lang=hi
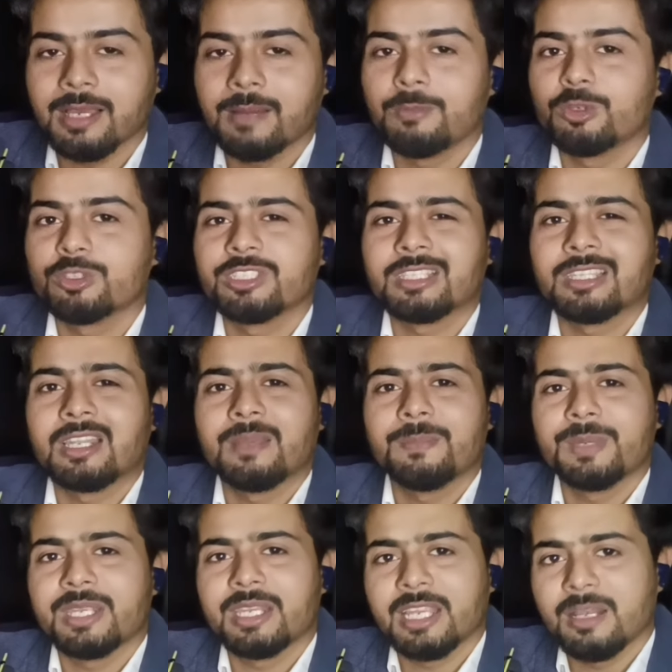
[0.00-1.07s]
कि हम लोग जितने
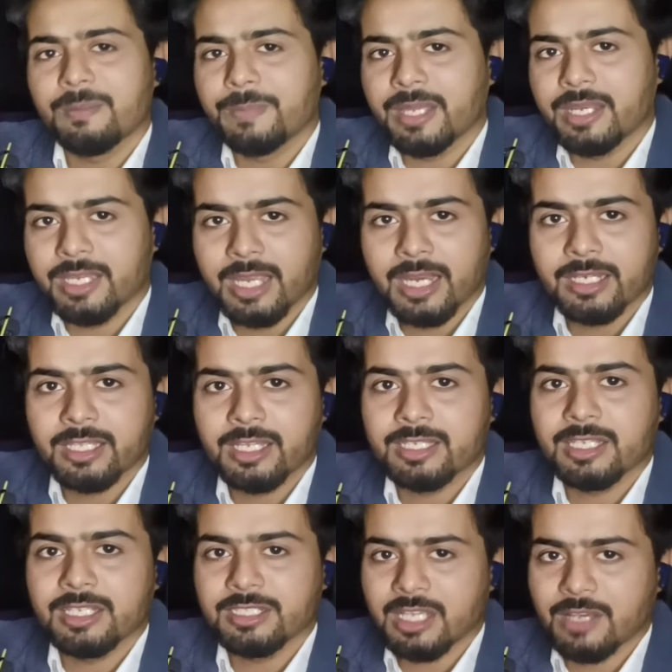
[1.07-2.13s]
भी रील पे रिएक्ट
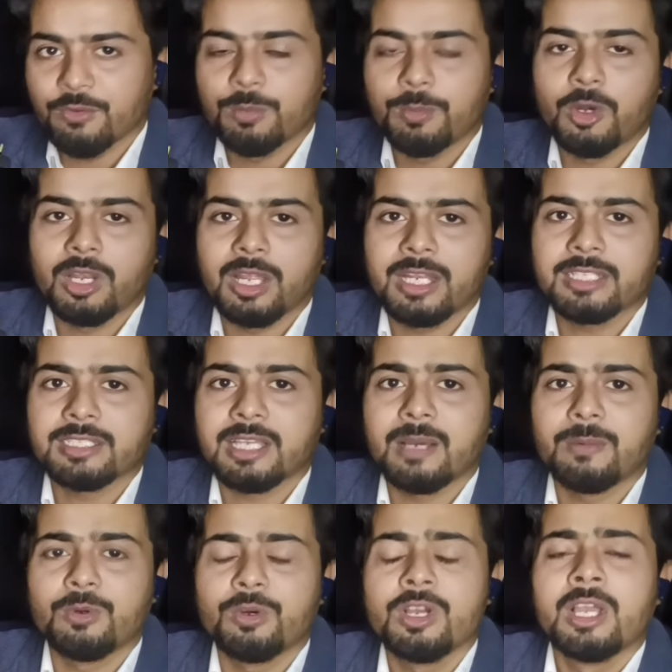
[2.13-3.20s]
करते हैं चाहे वो मौलाना
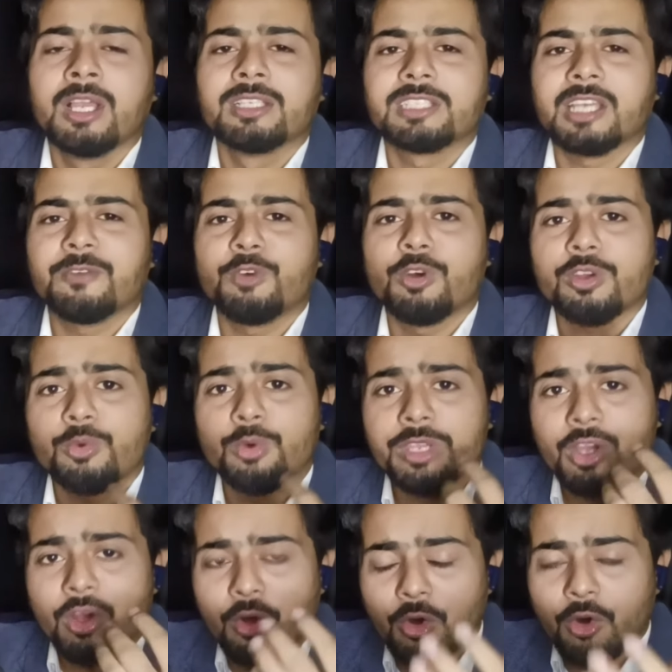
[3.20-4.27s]
साहब हो चाहे वो
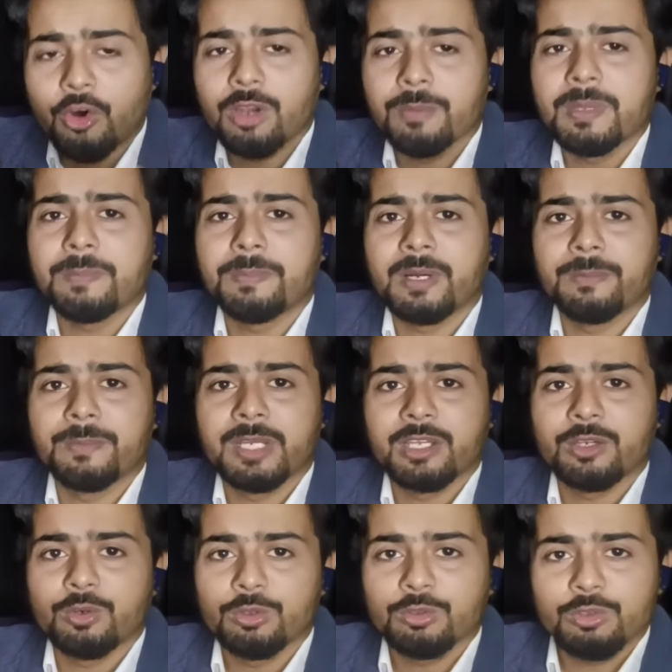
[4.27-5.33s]
कोई और भी
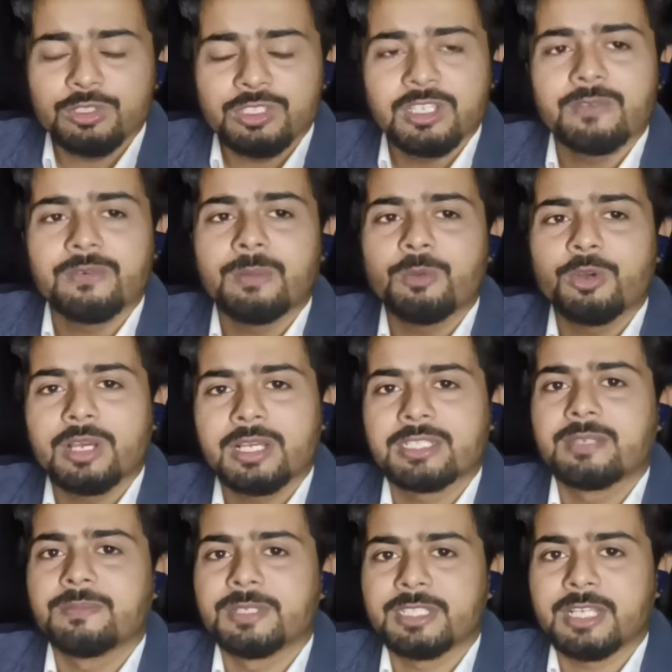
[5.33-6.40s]
पब्लिक हो तो सिर्फ हम लोग
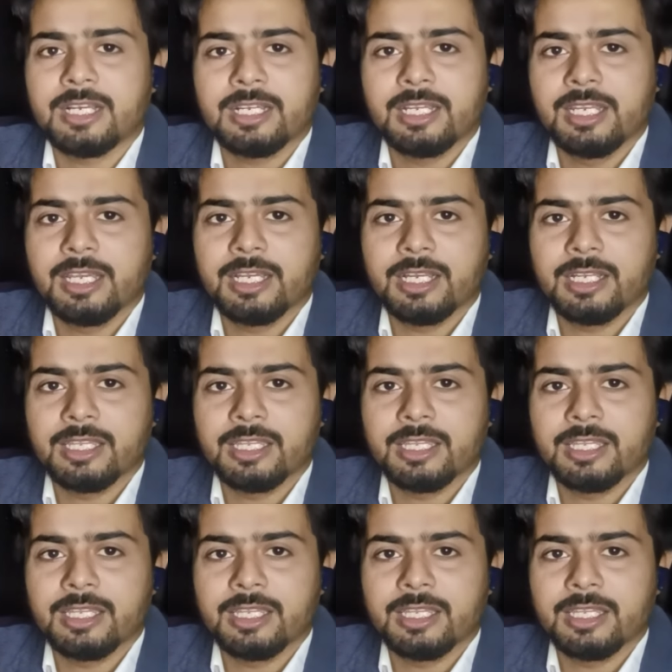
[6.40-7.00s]
हंसी मजाक के लिए